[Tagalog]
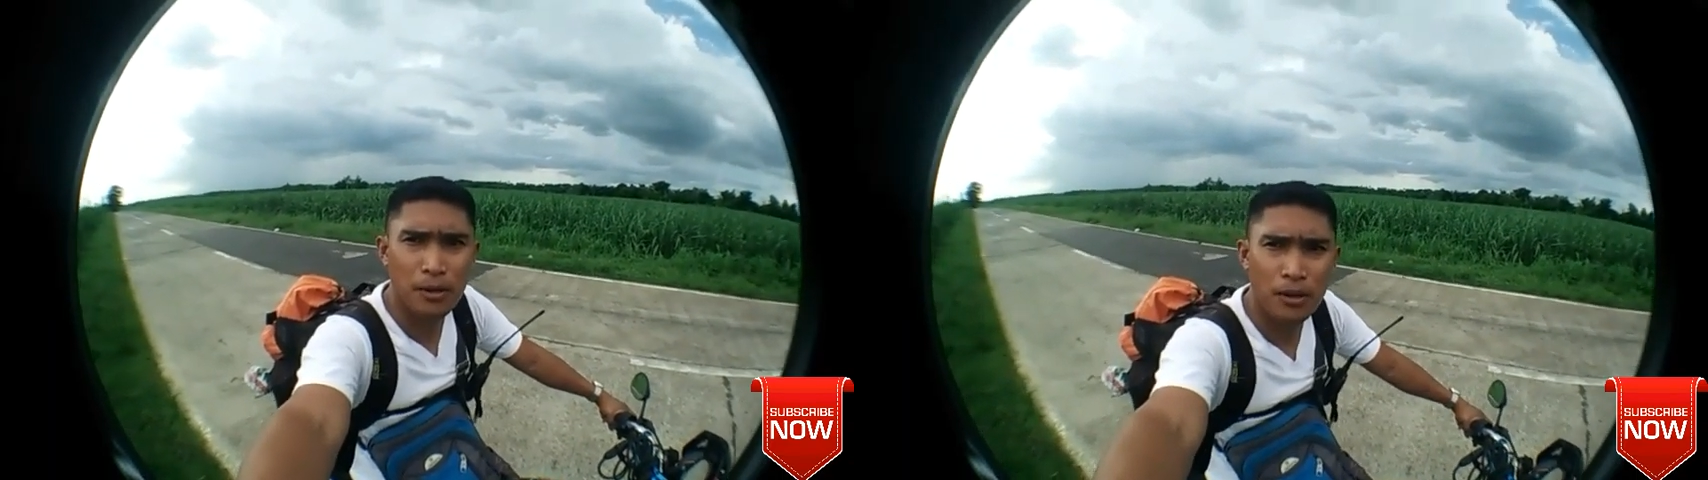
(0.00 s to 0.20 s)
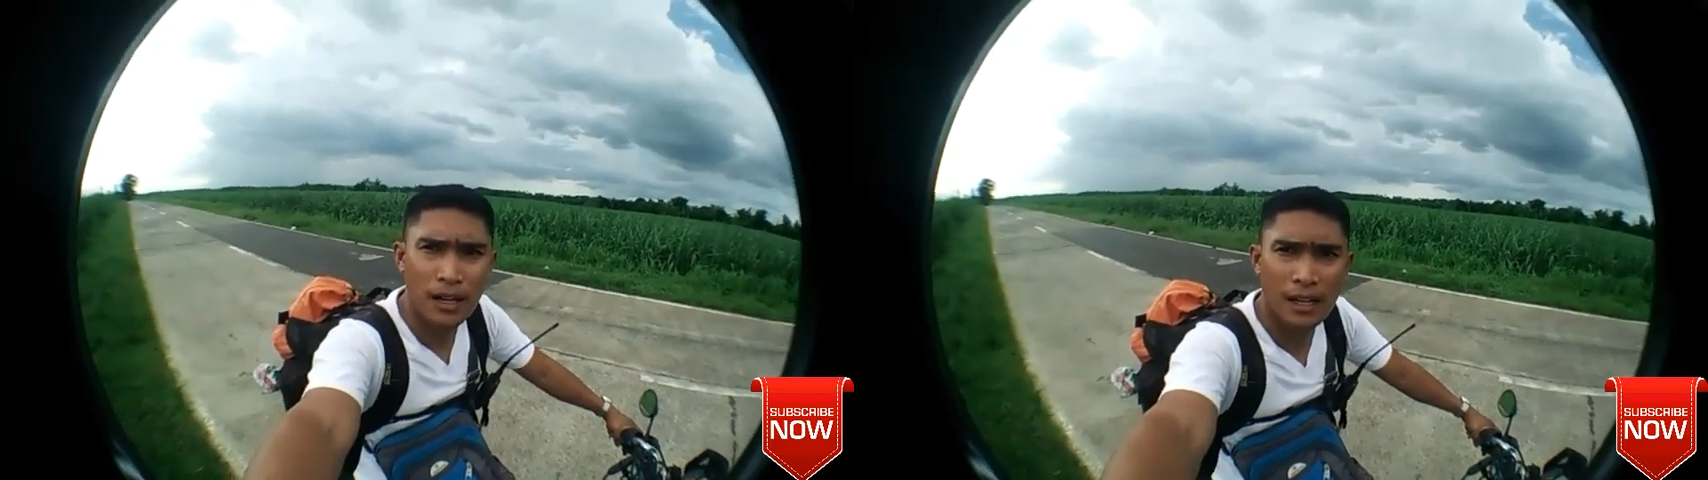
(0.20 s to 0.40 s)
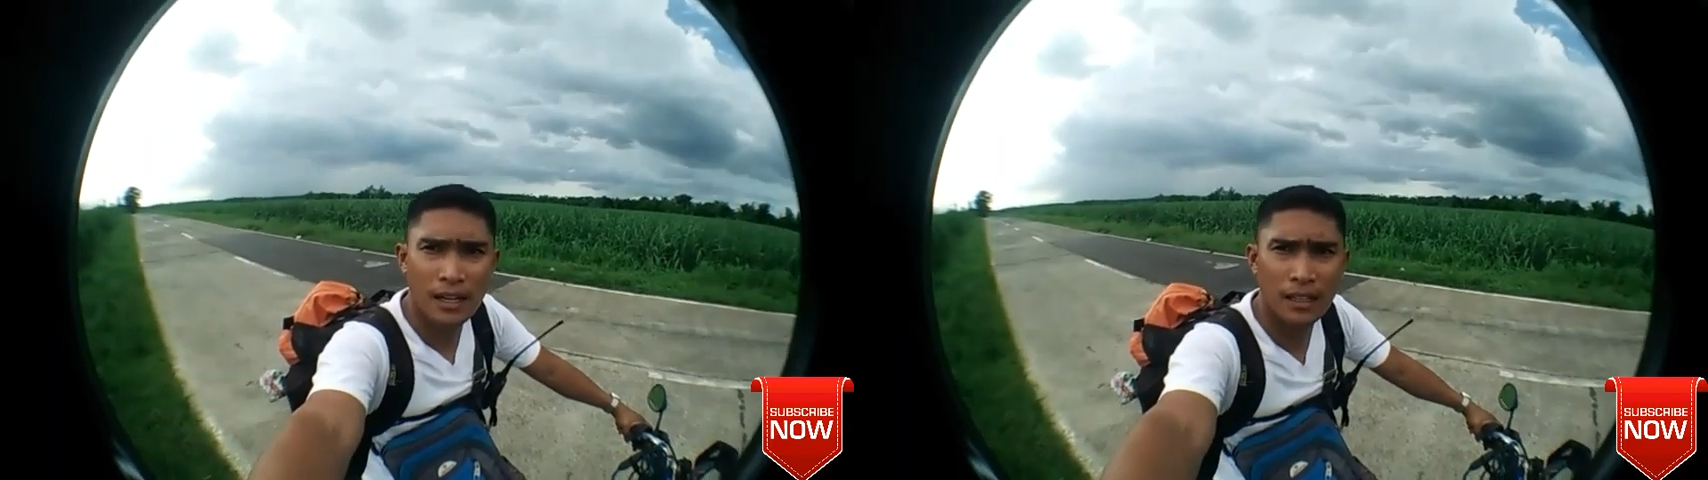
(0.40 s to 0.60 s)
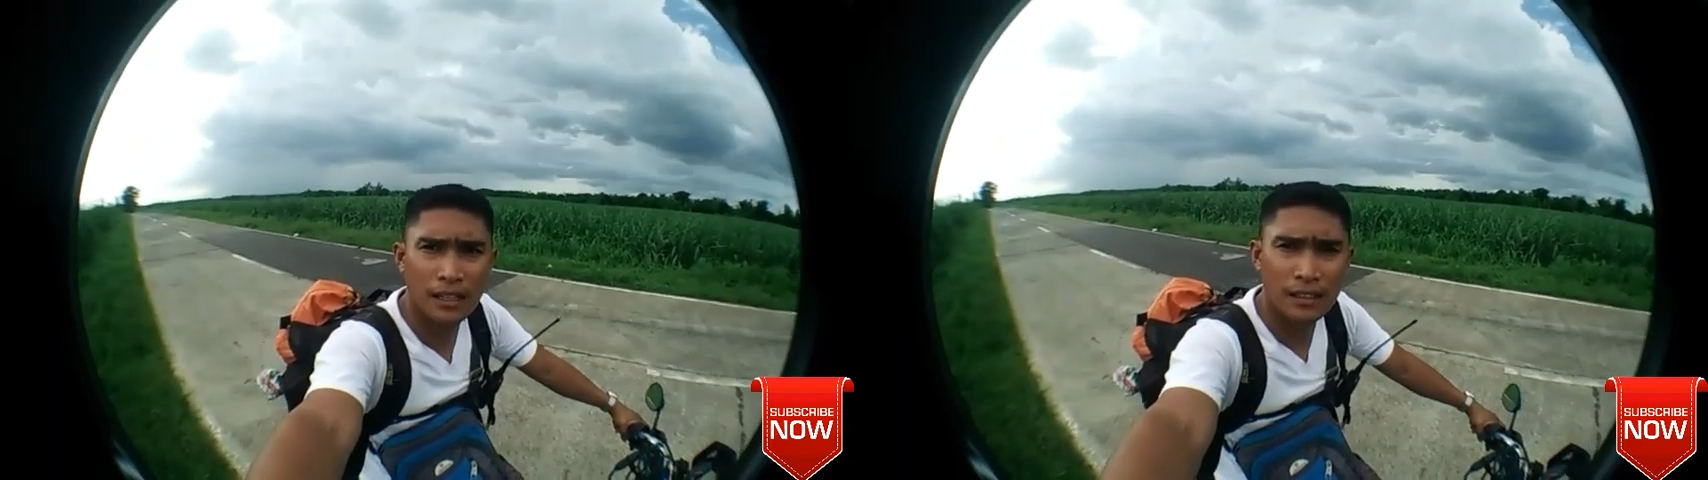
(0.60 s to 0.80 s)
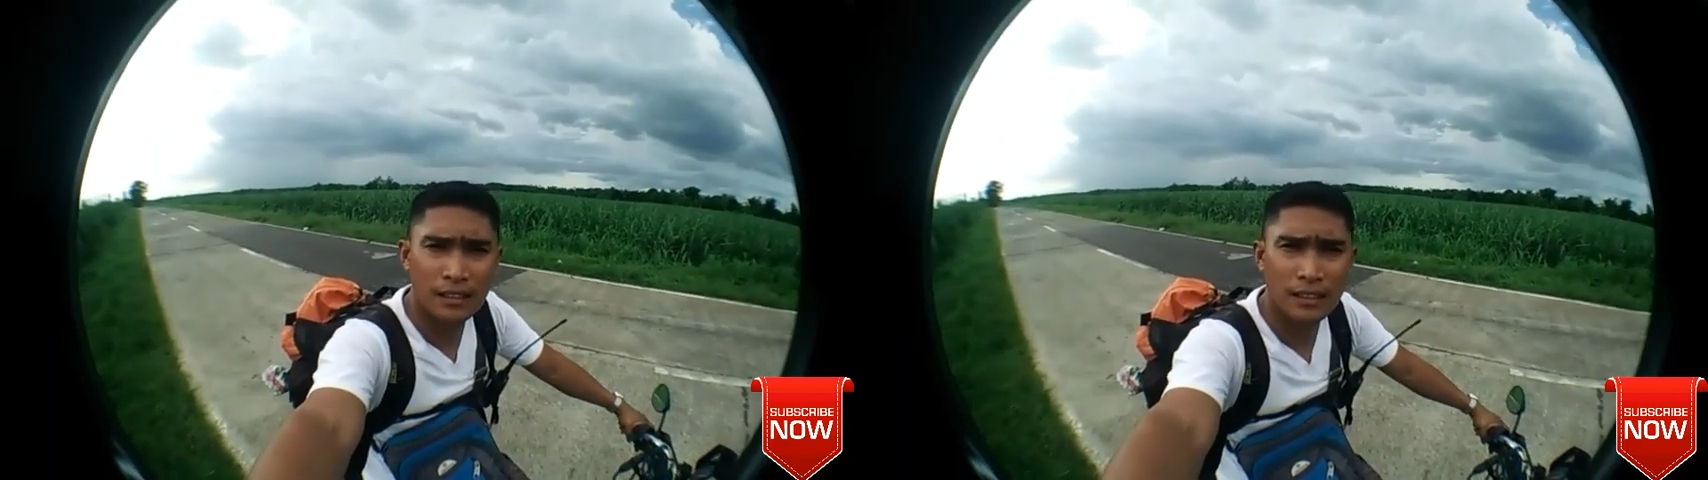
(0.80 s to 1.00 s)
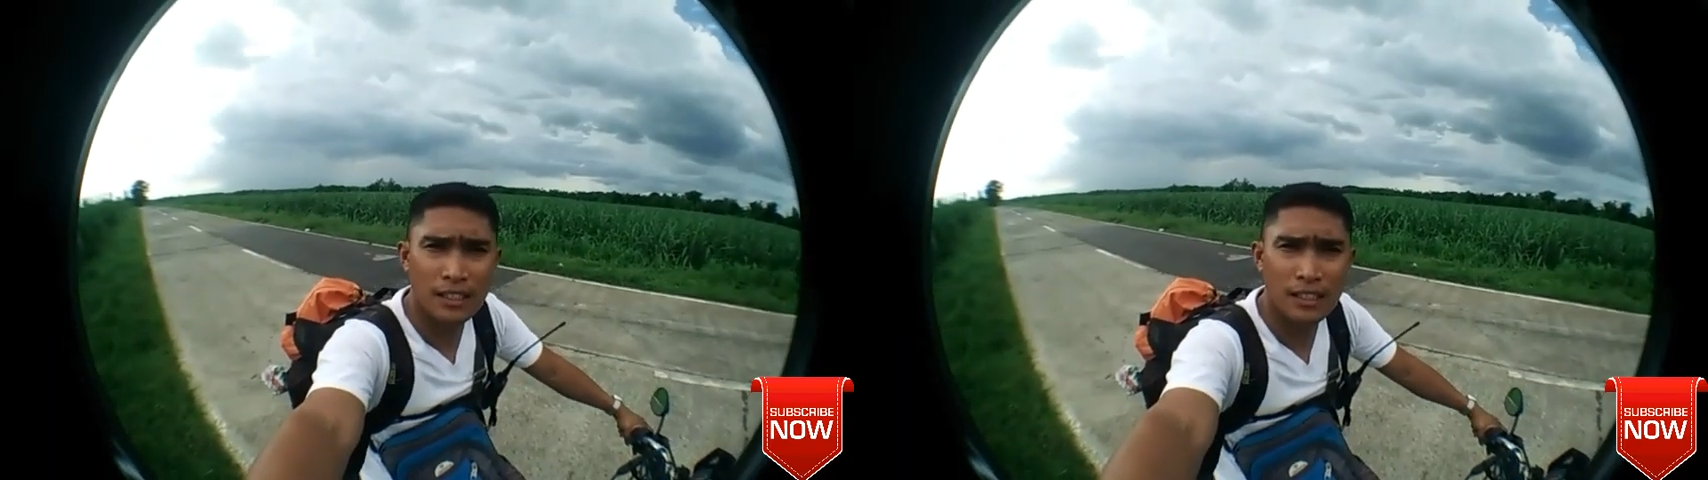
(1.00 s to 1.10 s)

po, uh,